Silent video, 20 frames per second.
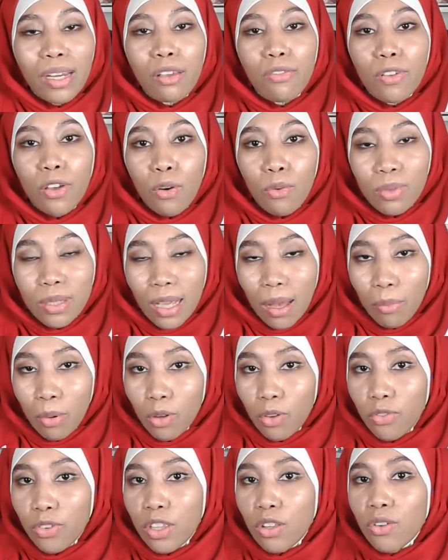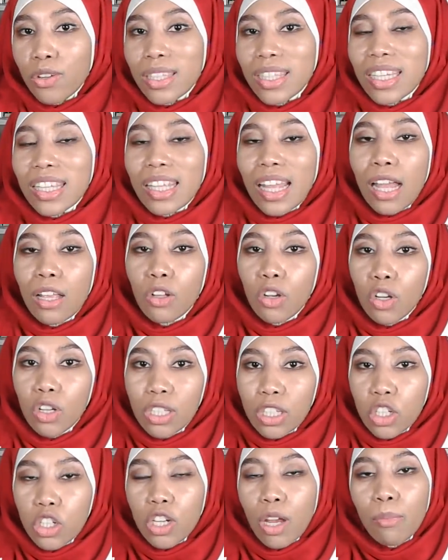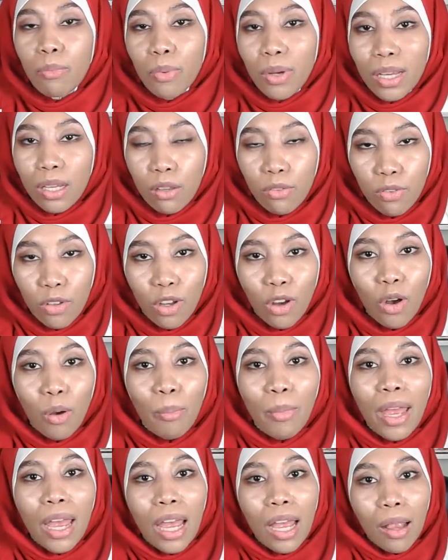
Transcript: اللي فيهم صابون فينوكسيتانول لي شامبوان اللي فيهم